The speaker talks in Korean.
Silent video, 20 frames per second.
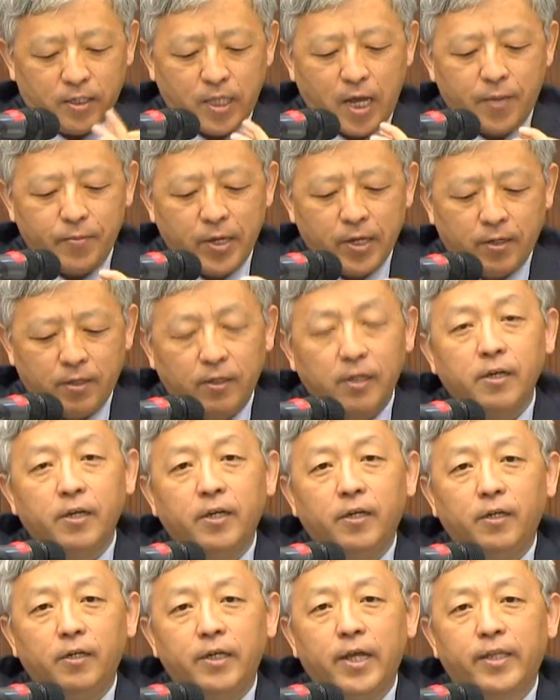그 다음에
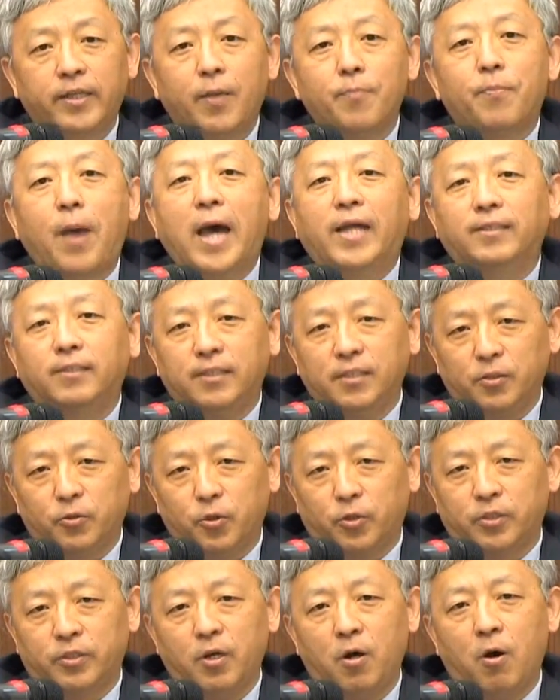그에 거 대한
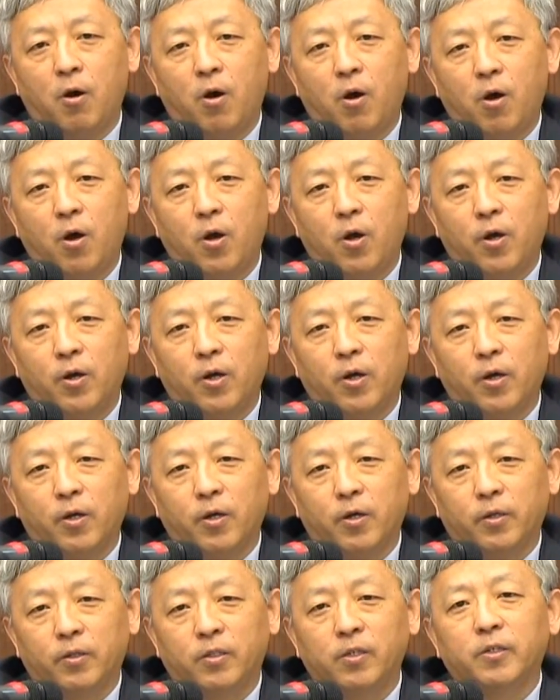반성으로서
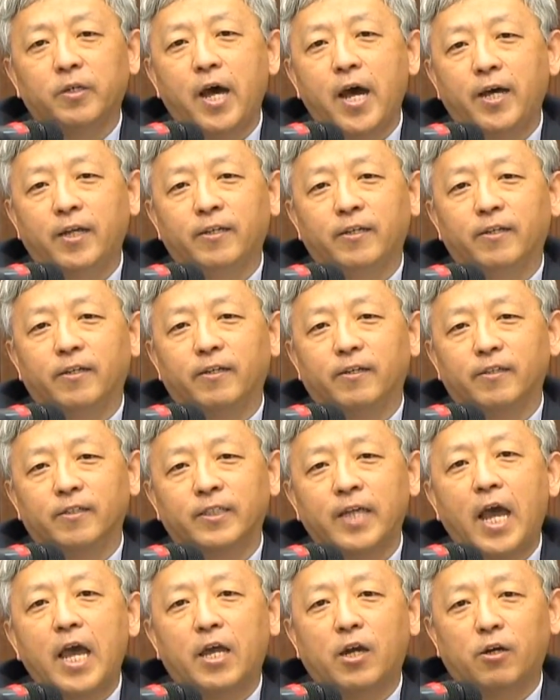더 나은
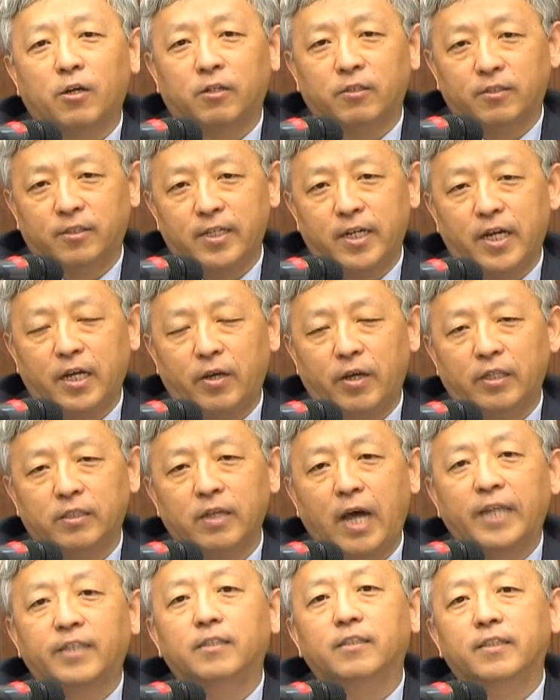사회를 건설하기
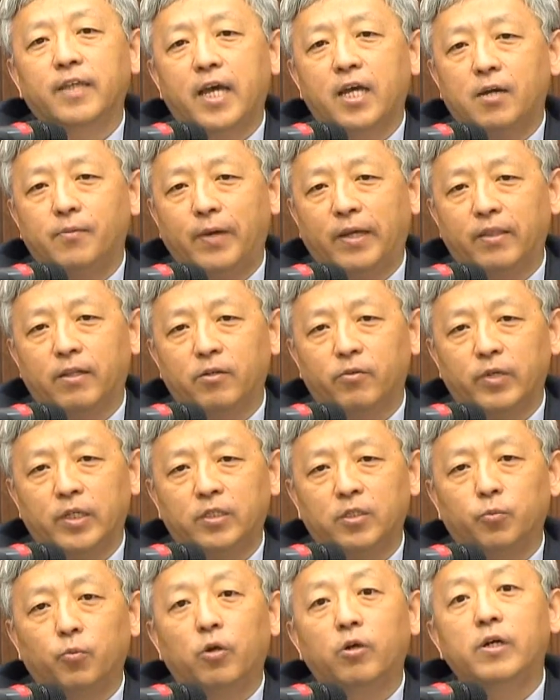위해서 안전 사회를 만들기
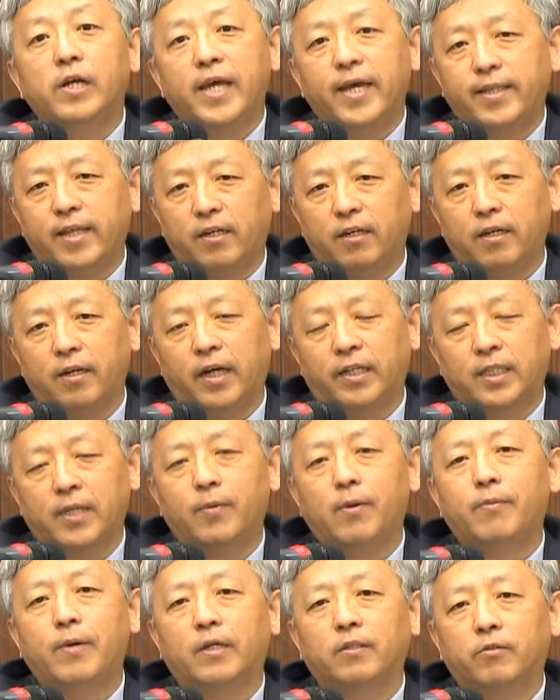위해서 뭘 해야 되는가
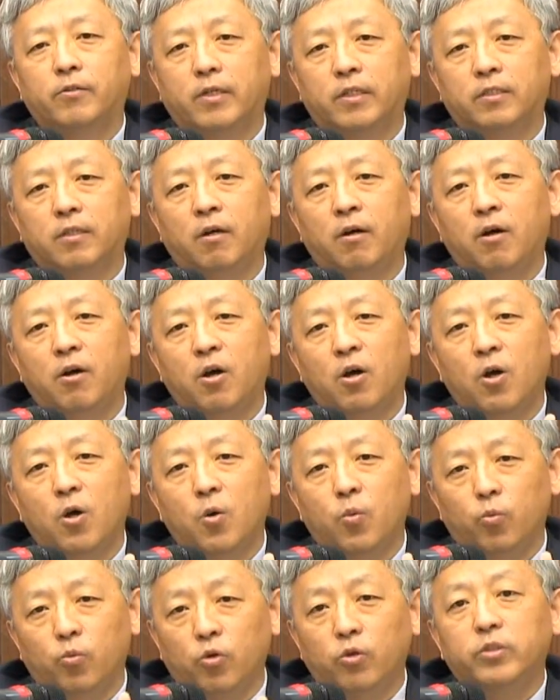재벌 방지를 위해서
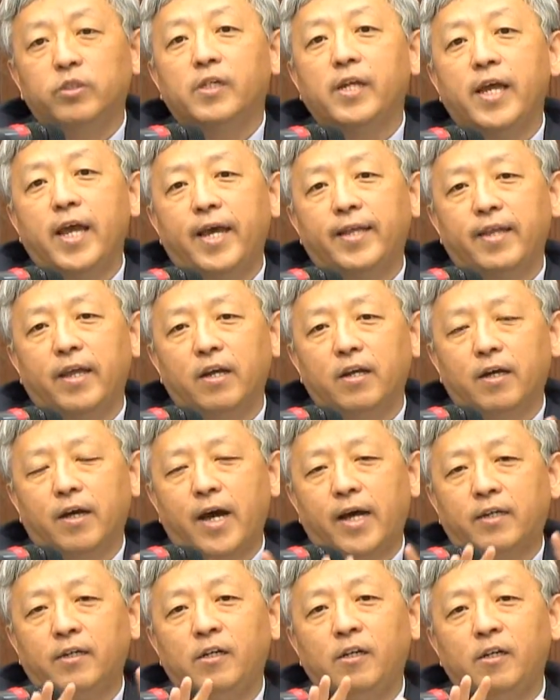무엇을 해야
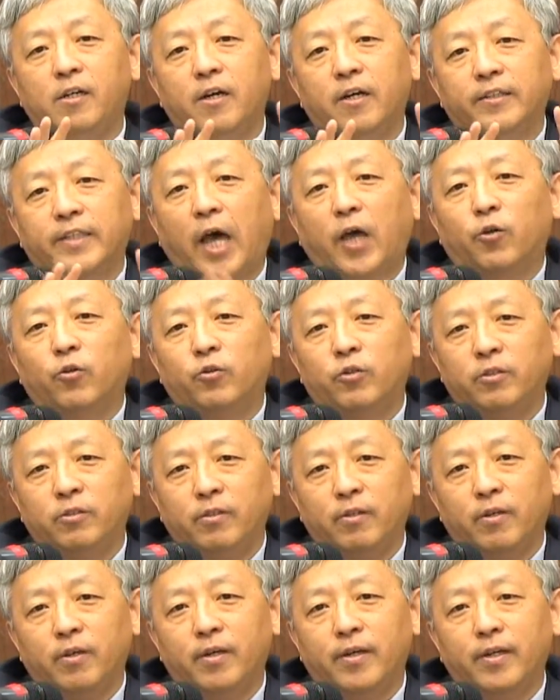되는가를
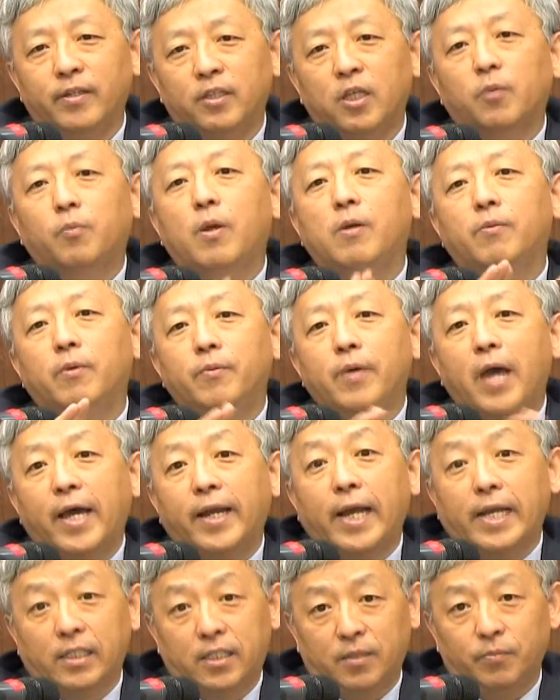다루는 특별법이
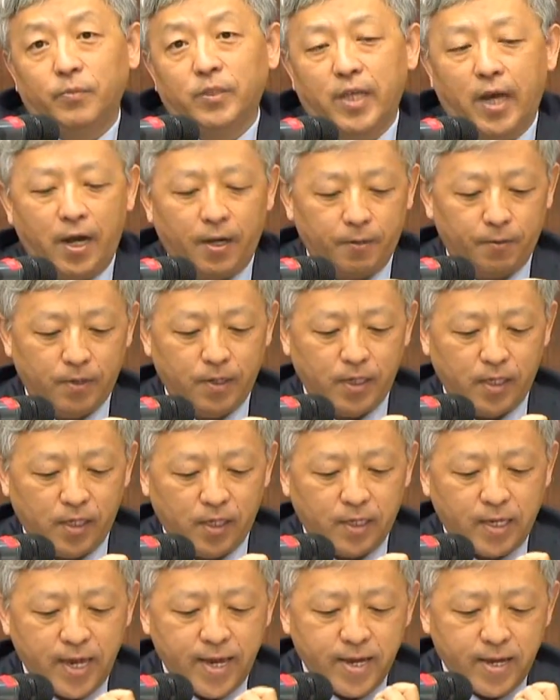하나 있습니다.
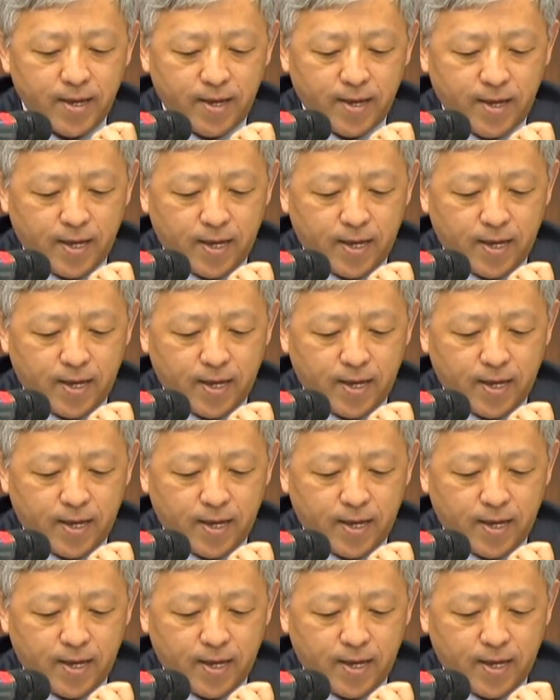이게